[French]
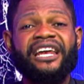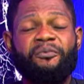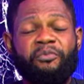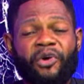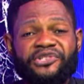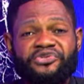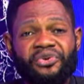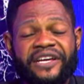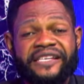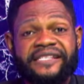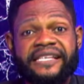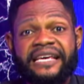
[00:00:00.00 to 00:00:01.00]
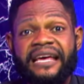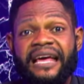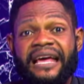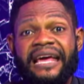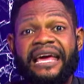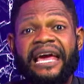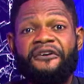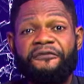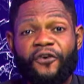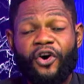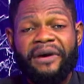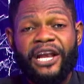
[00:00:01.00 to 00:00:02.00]
les points sur les i et
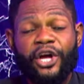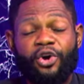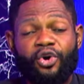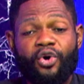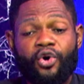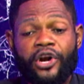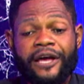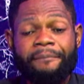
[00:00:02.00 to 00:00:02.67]
informer les Congolais,